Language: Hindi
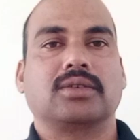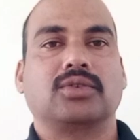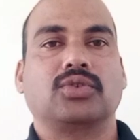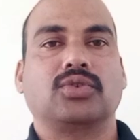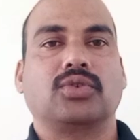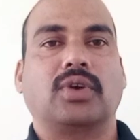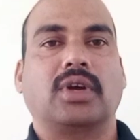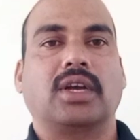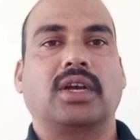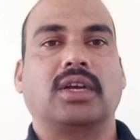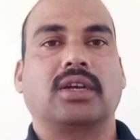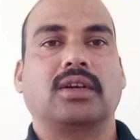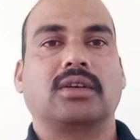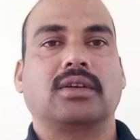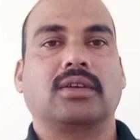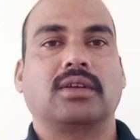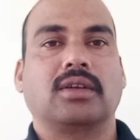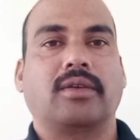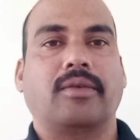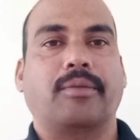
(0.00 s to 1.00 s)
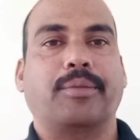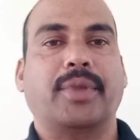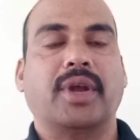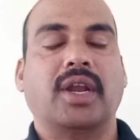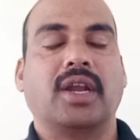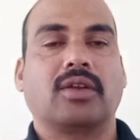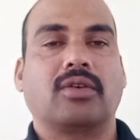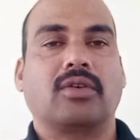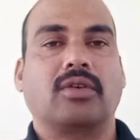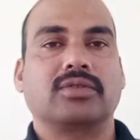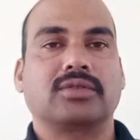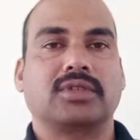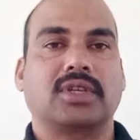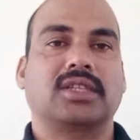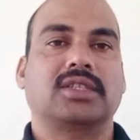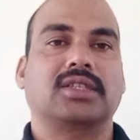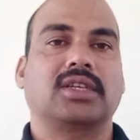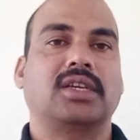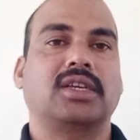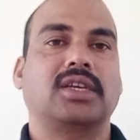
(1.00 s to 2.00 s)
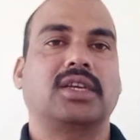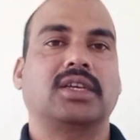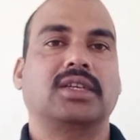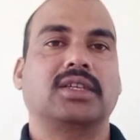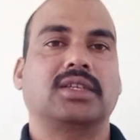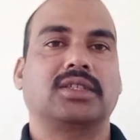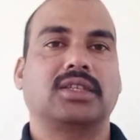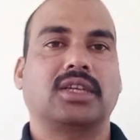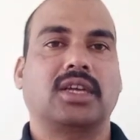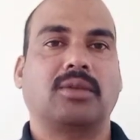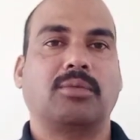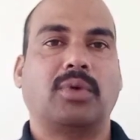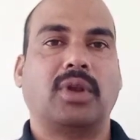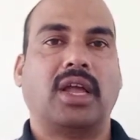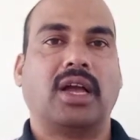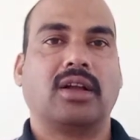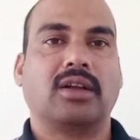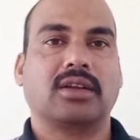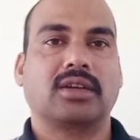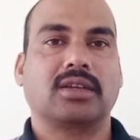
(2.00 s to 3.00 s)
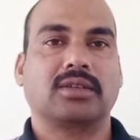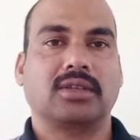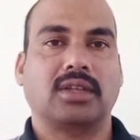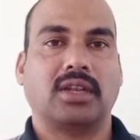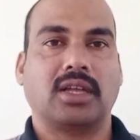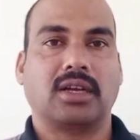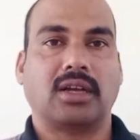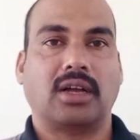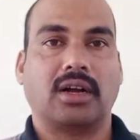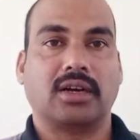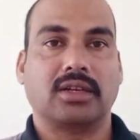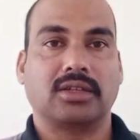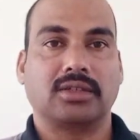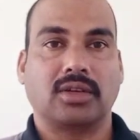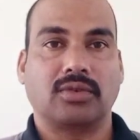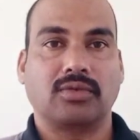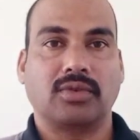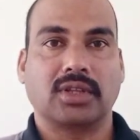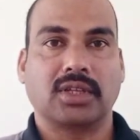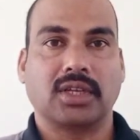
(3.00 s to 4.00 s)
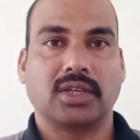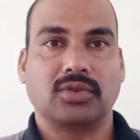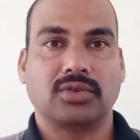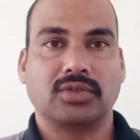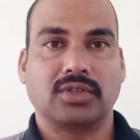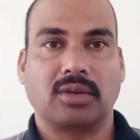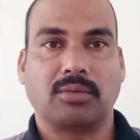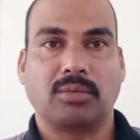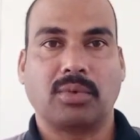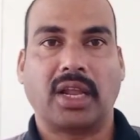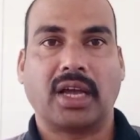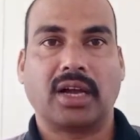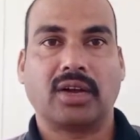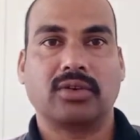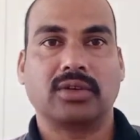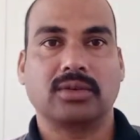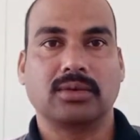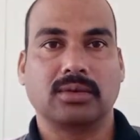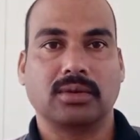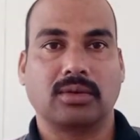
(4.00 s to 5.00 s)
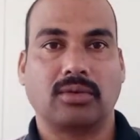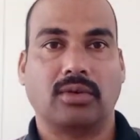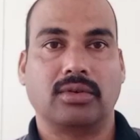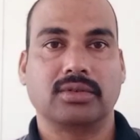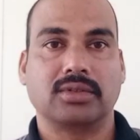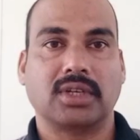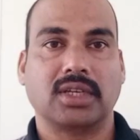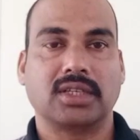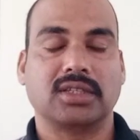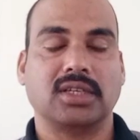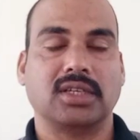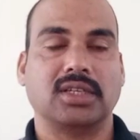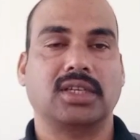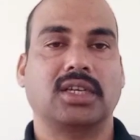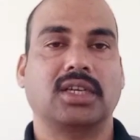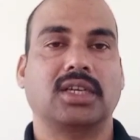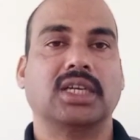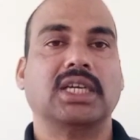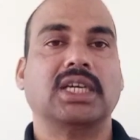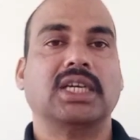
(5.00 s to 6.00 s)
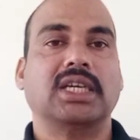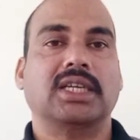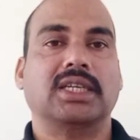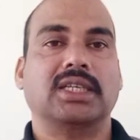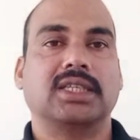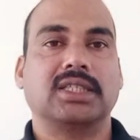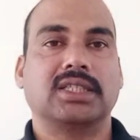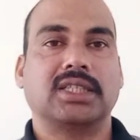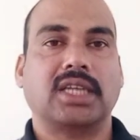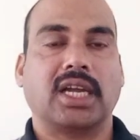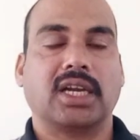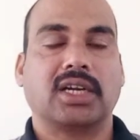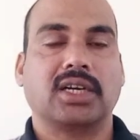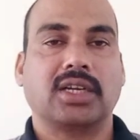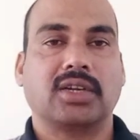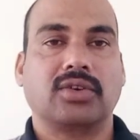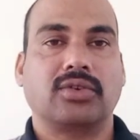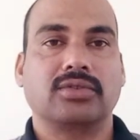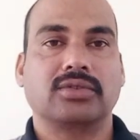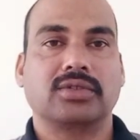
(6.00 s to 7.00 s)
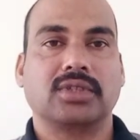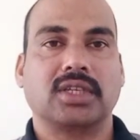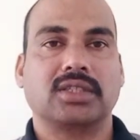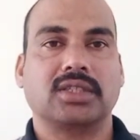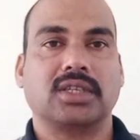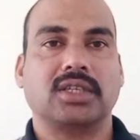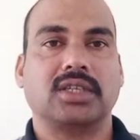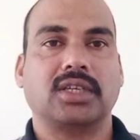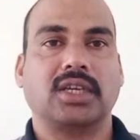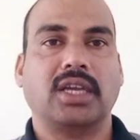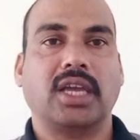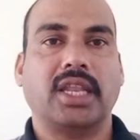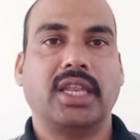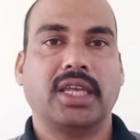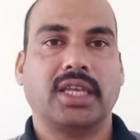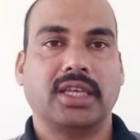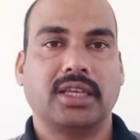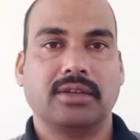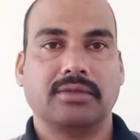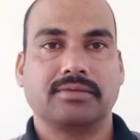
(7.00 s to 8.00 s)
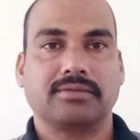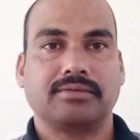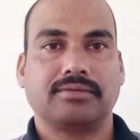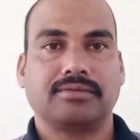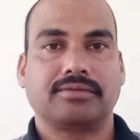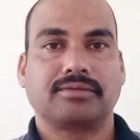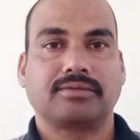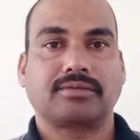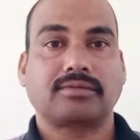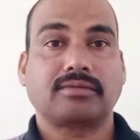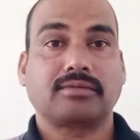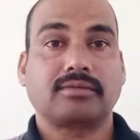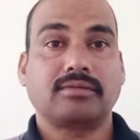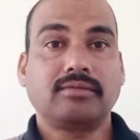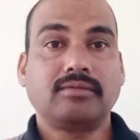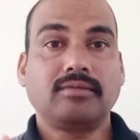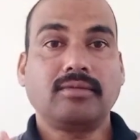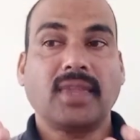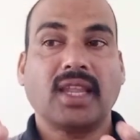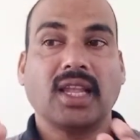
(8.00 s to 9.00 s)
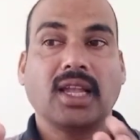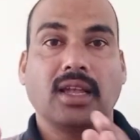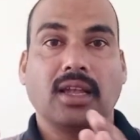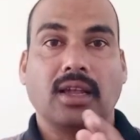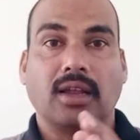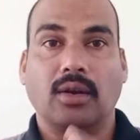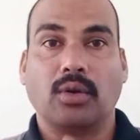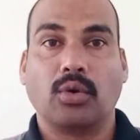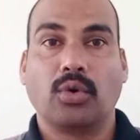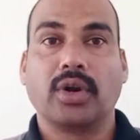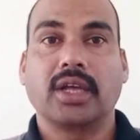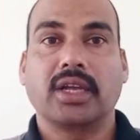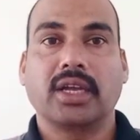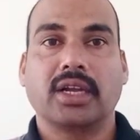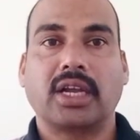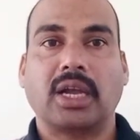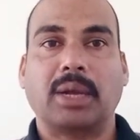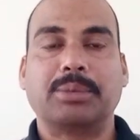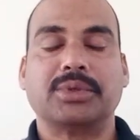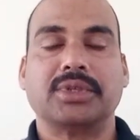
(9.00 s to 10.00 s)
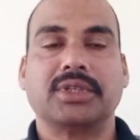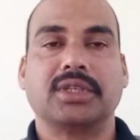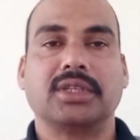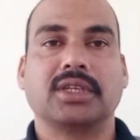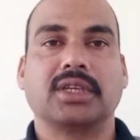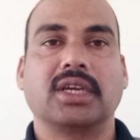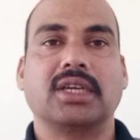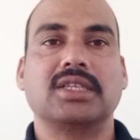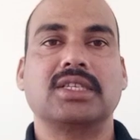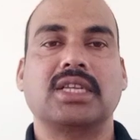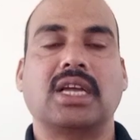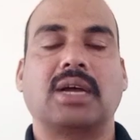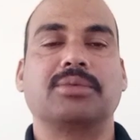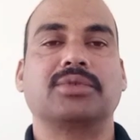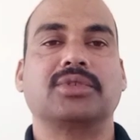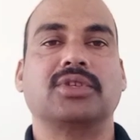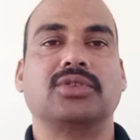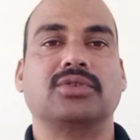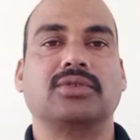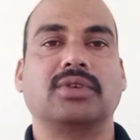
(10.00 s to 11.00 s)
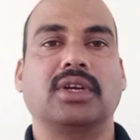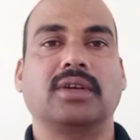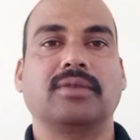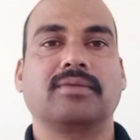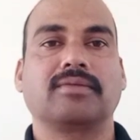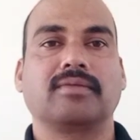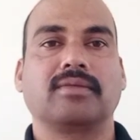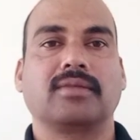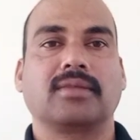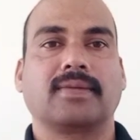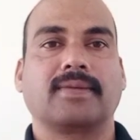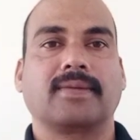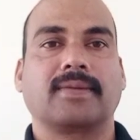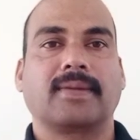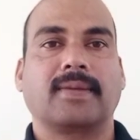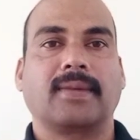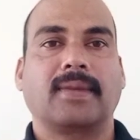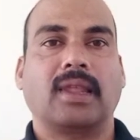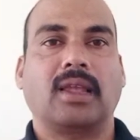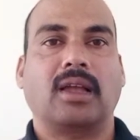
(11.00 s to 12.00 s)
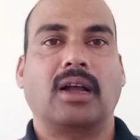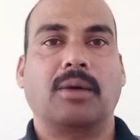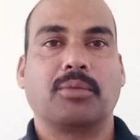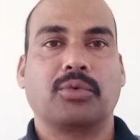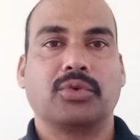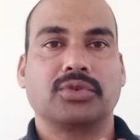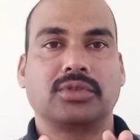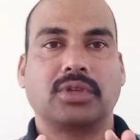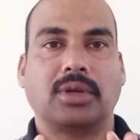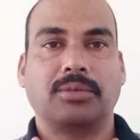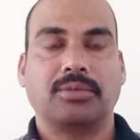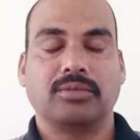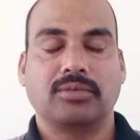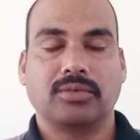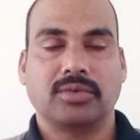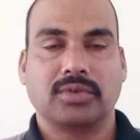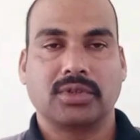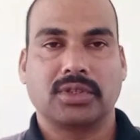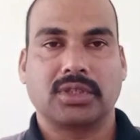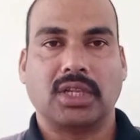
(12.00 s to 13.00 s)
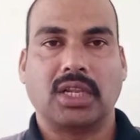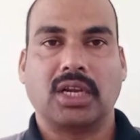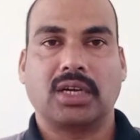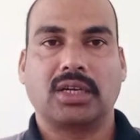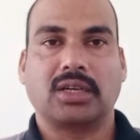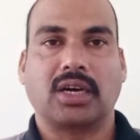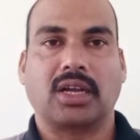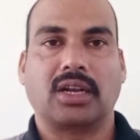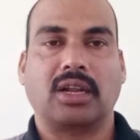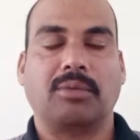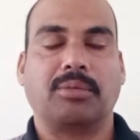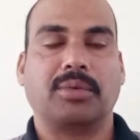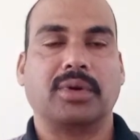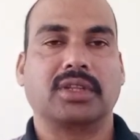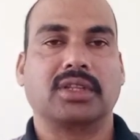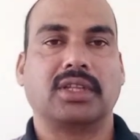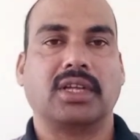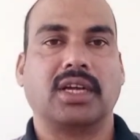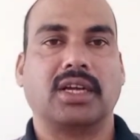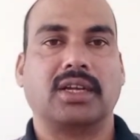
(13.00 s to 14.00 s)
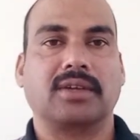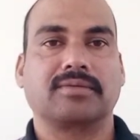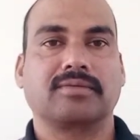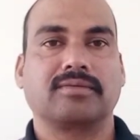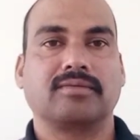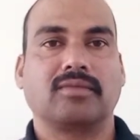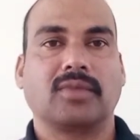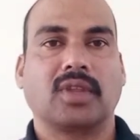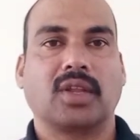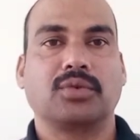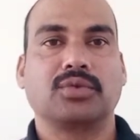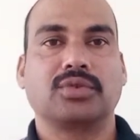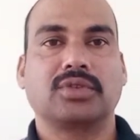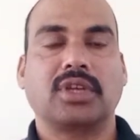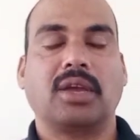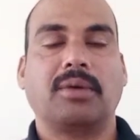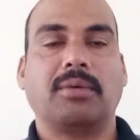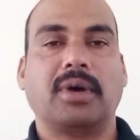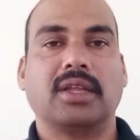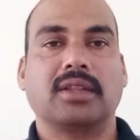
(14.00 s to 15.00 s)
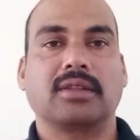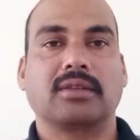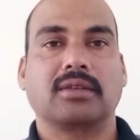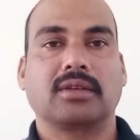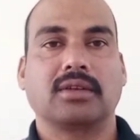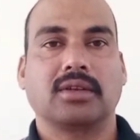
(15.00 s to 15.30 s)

जो है बेल्ट कौन सा चाहिए चैन ब्लॉक अगर ज़रूरत है तो चैन ब्लॉक कौन सा चाहिए डिसाइकल कौन सा चाहिए यानी कि लोड के कैपेसिटी के हिसाब से जो है हमको सब सेलेक्ट करना पड़ता है उसके बाद